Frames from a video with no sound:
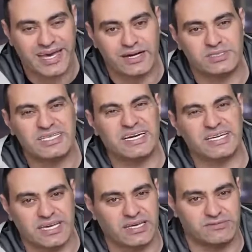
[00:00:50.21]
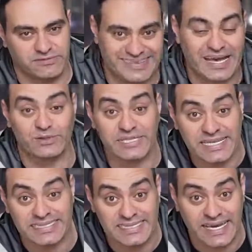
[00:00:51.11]
عاوزين خاريكيف عاوزين
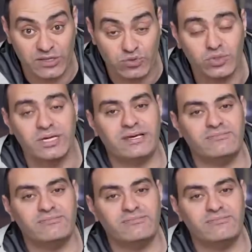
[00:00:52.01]
يستعيدوا